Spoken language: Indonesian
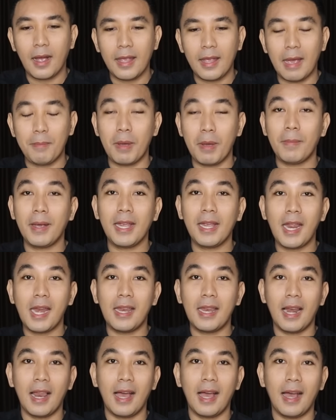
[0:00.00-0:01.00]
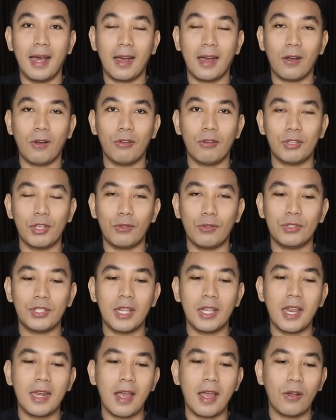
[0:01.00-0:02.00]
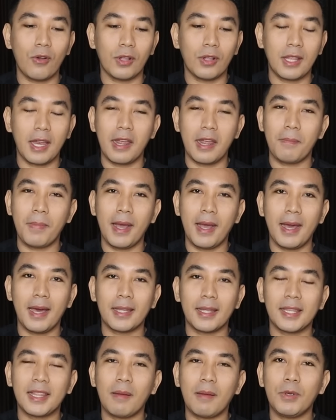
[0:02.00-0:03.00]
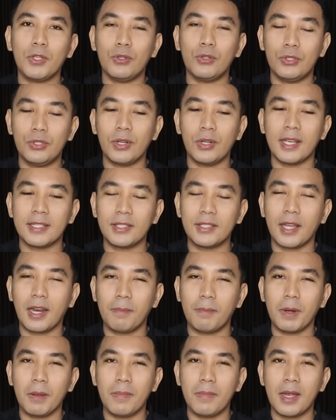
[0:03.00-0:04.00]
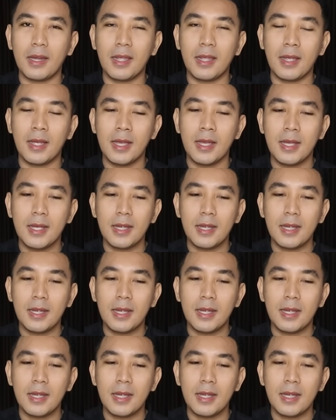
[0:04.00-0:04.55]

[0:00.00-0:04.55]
ya memang ini adalah hak konstitusinya dari anggota DPR, tetapi jujur ya secara pribadi